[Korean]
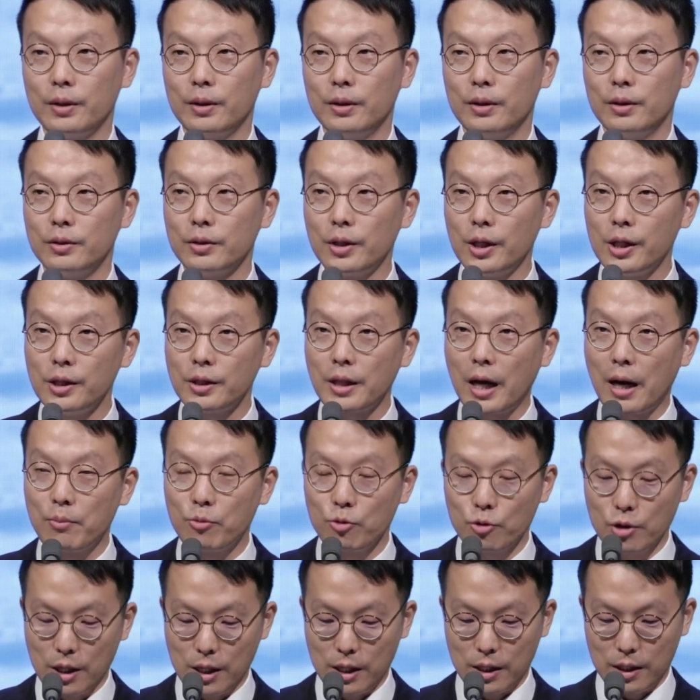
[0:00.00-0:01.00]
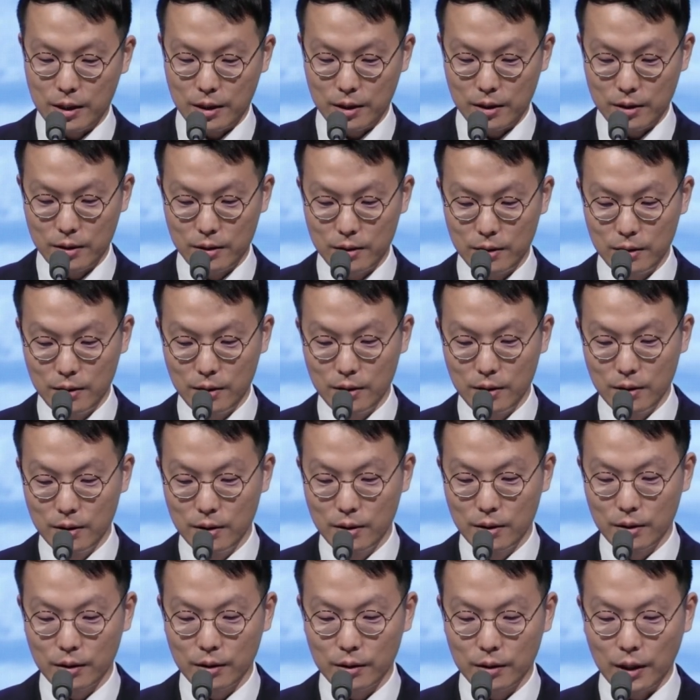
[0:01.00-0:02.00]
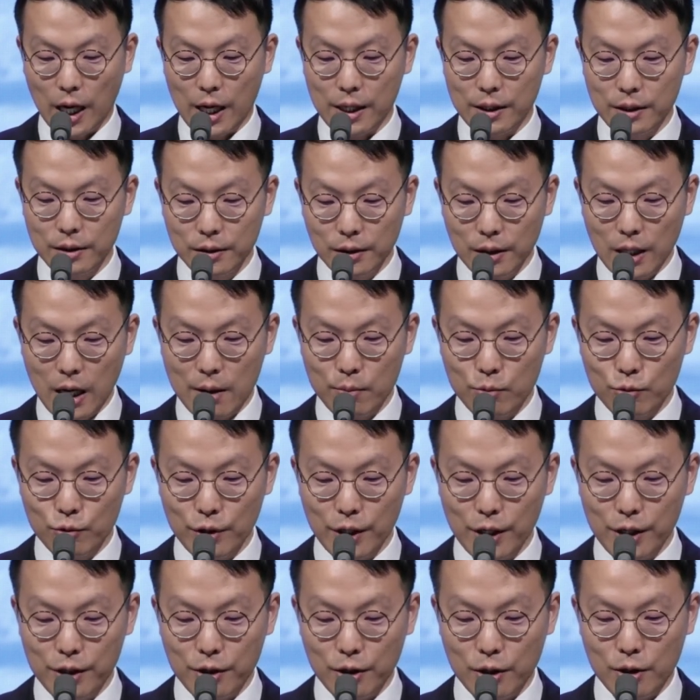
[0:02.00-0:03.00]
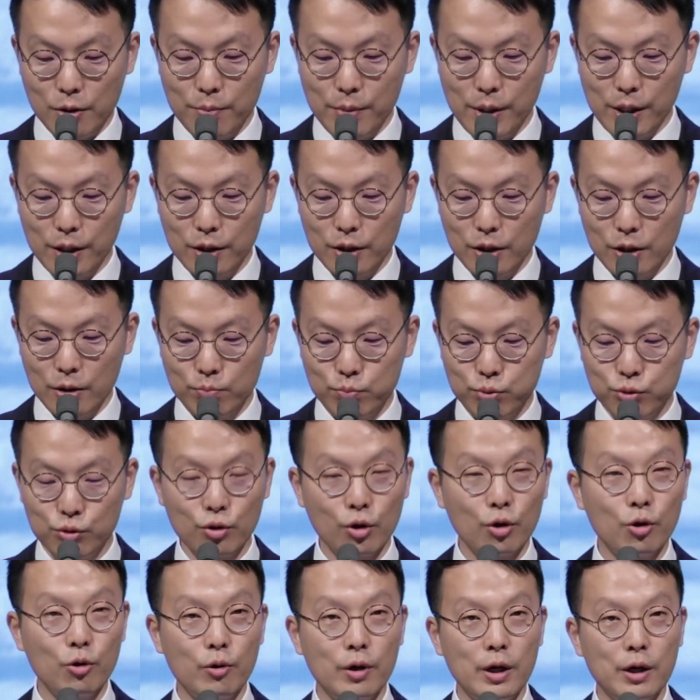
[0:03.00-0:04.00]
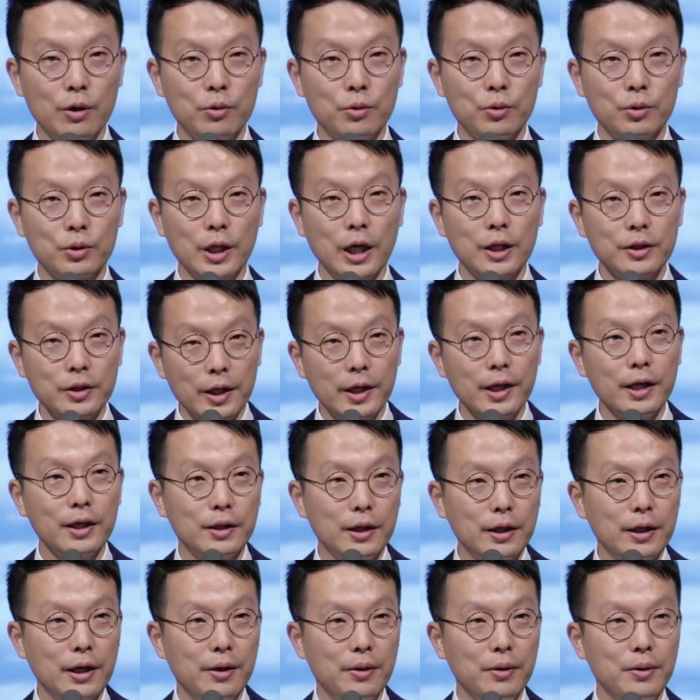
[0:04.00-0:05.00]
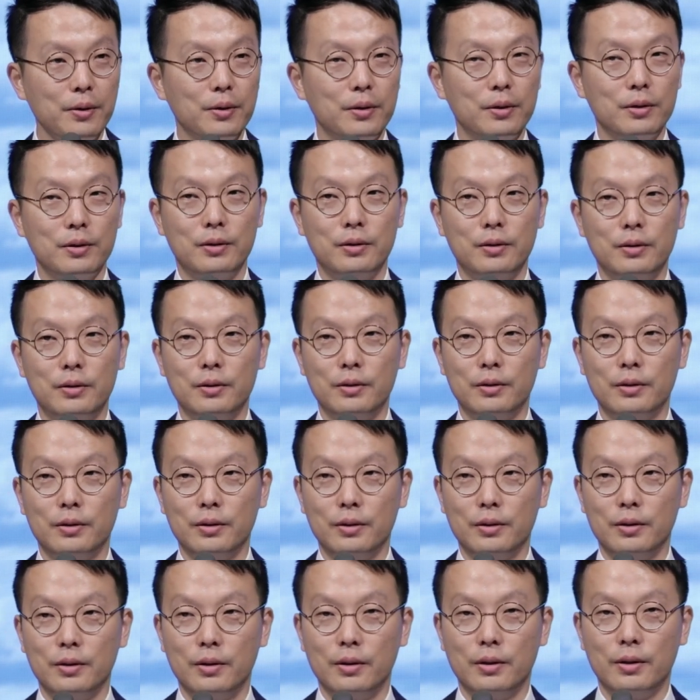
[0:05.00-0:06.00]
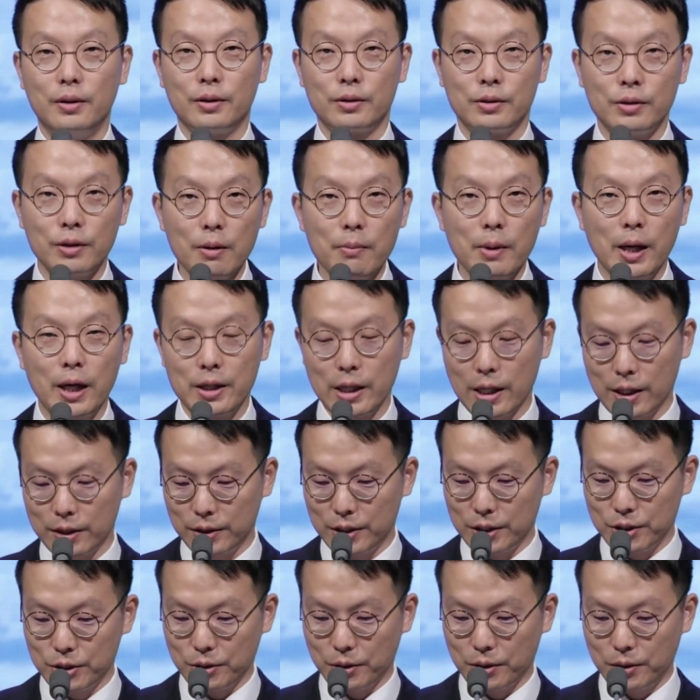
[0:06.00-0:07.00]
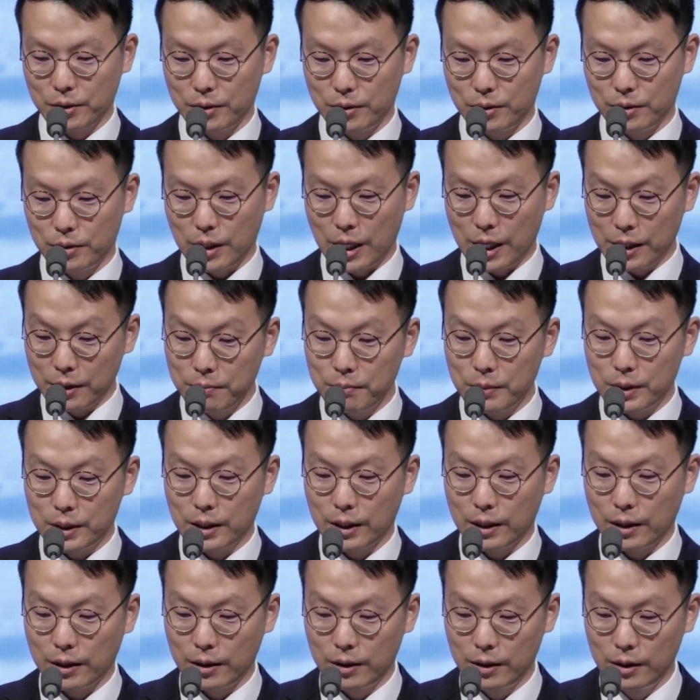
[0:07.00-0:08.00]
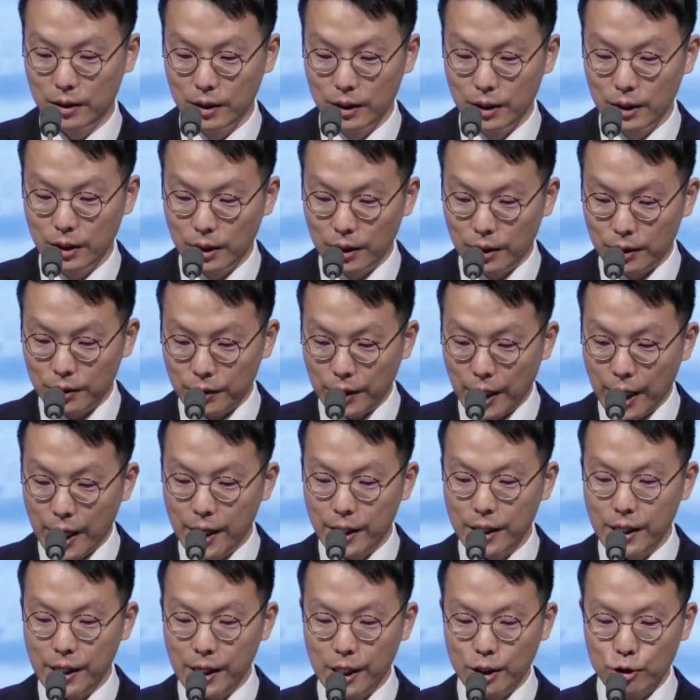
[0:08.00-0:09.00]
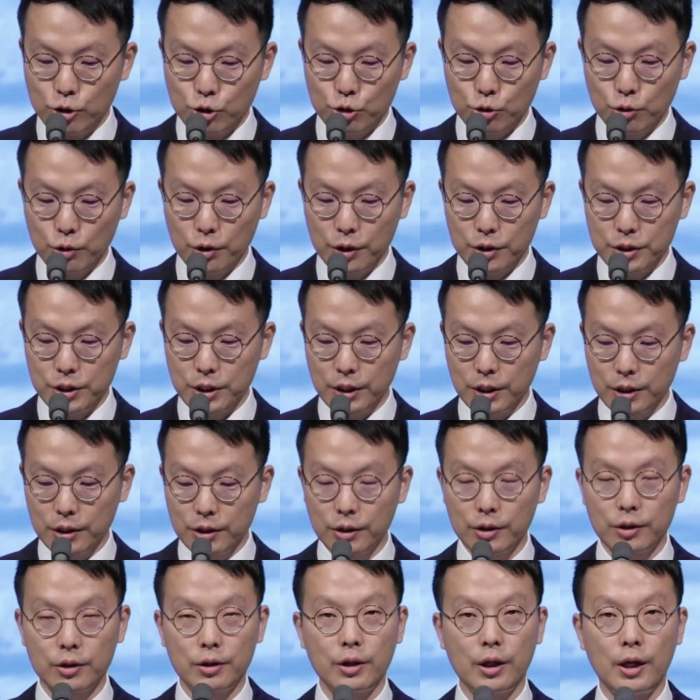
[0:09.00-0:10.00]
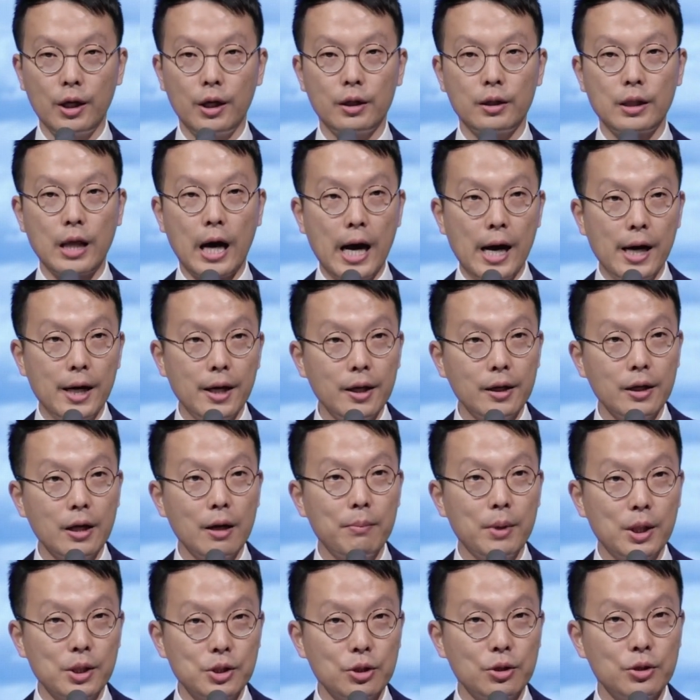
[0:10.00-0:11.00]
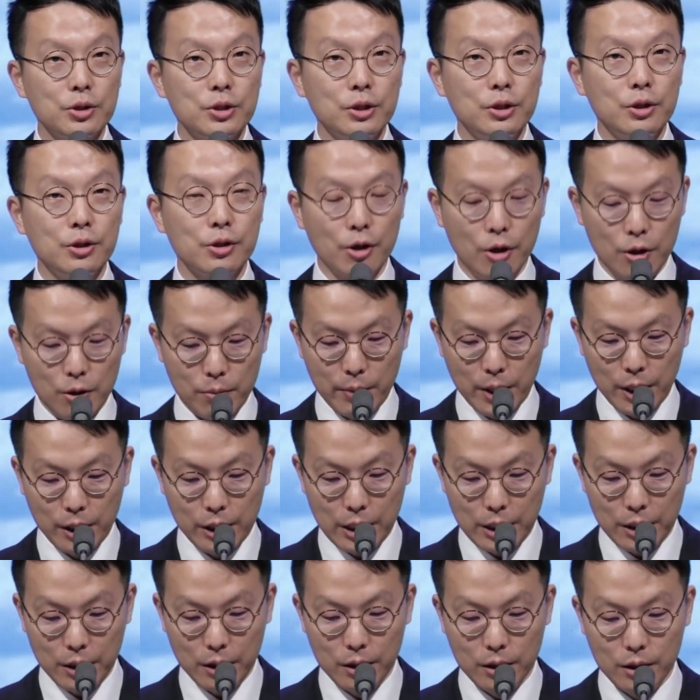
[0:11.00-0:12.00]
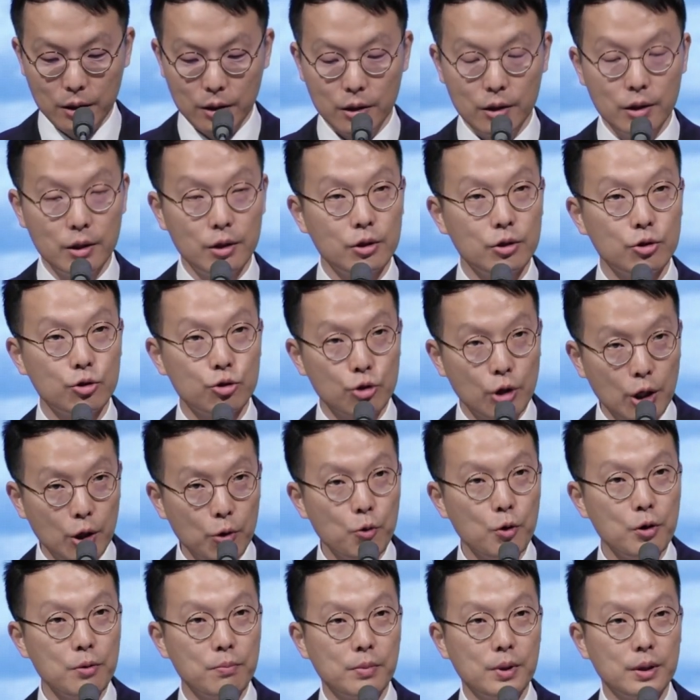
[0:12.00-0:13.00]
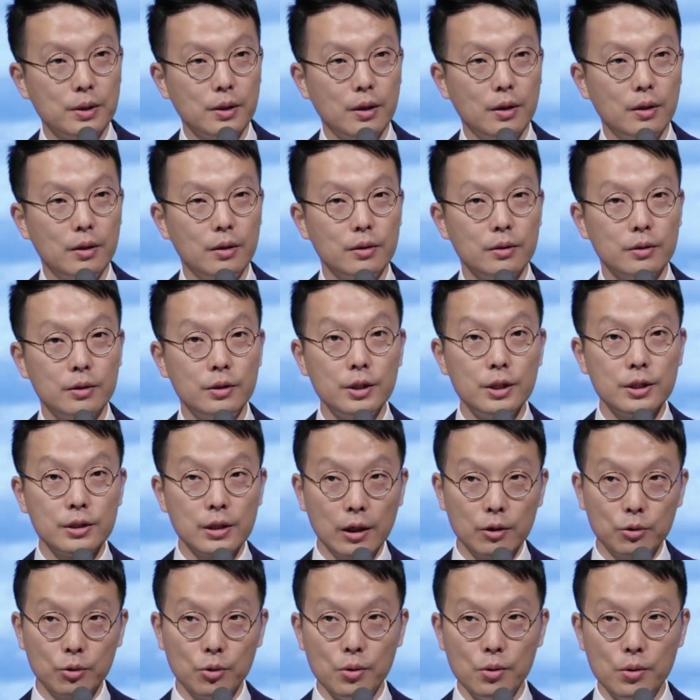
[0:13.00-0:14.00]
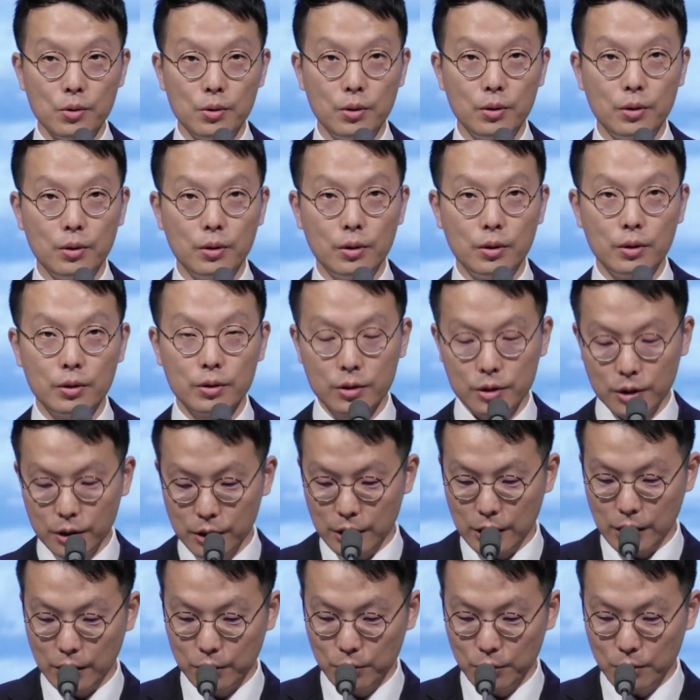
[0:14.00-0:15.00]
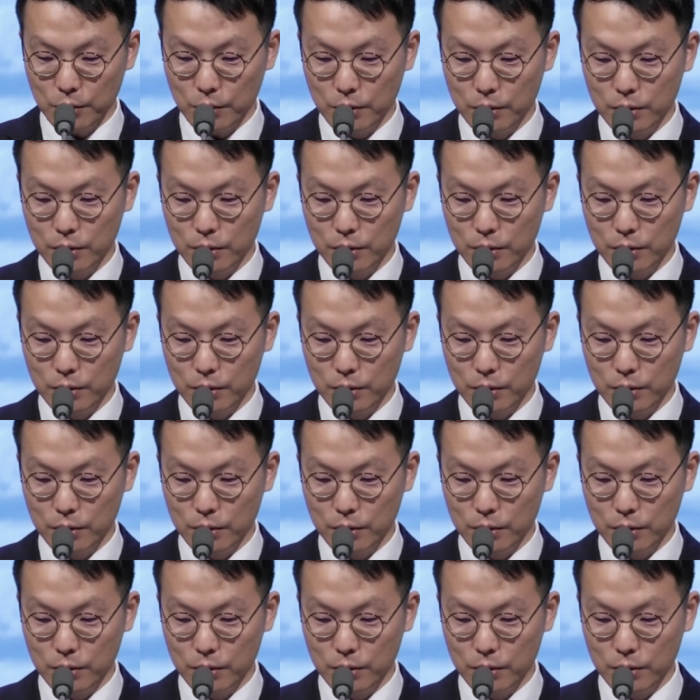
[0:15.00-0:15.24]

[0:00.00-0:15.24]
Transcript: 근데 이 나무가 다른 나무의 열매를 부러워하고 탓해야 되나요? 그게 말이 안 되죠. 아닙니다. 내게 주어진 그때 나에게 맺혀지는 열매가 최고입니다. 그 이상도 그 이하도